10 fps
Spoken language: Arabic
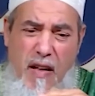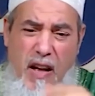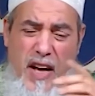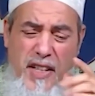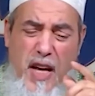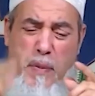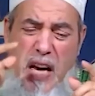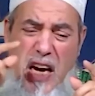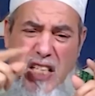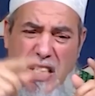ان
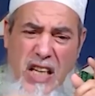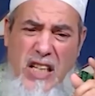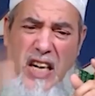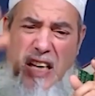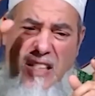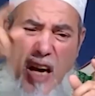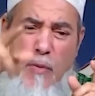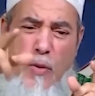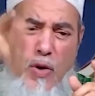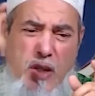يبقى يصلي حتى
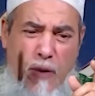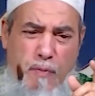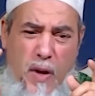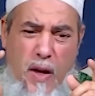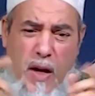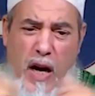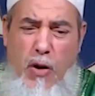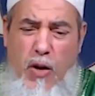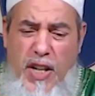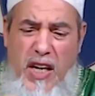يموت
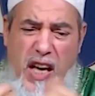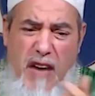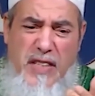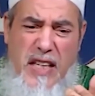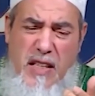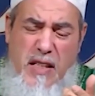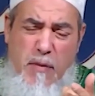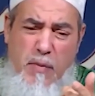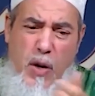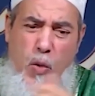قالوا انا نخاف تعطي
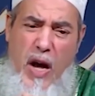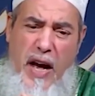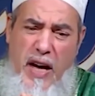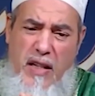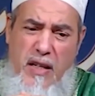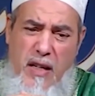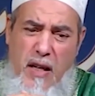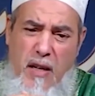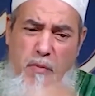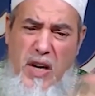دمي لواحد
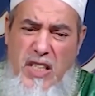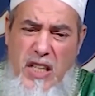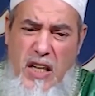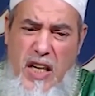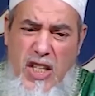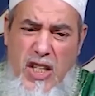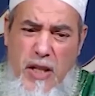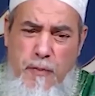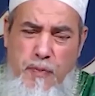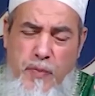ما يصليش
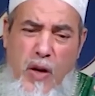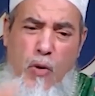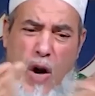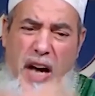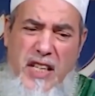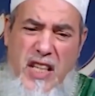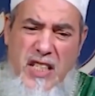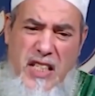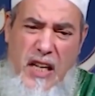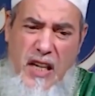الواحد
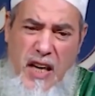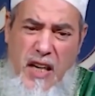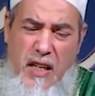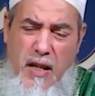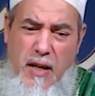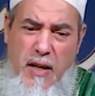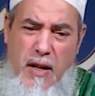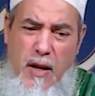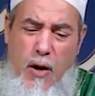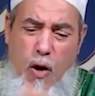يصلي
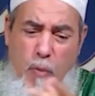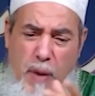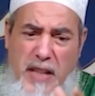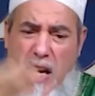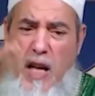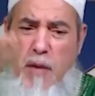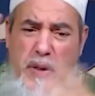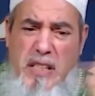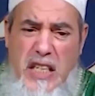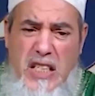ومن بعد
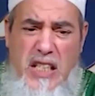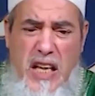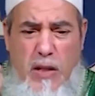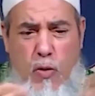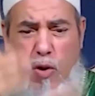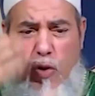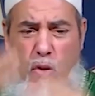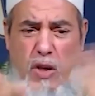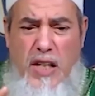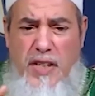يبطل صلاته
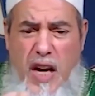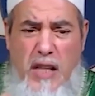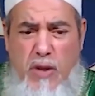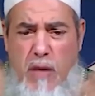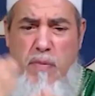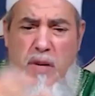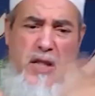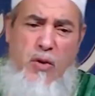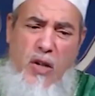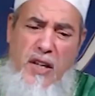ويدخل للنار ودمي
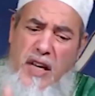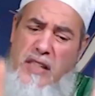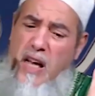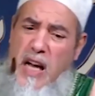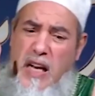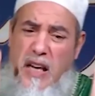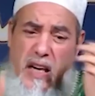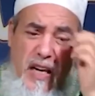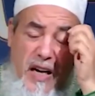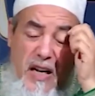يدخل للنار لا لا
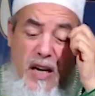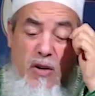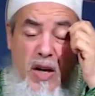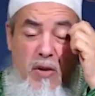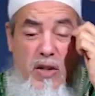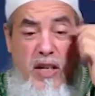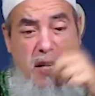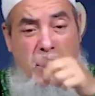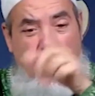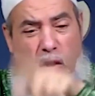لا لا قالوا يا
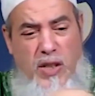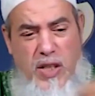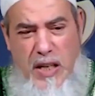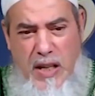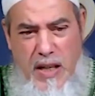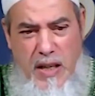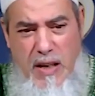وليدي اخرج عليا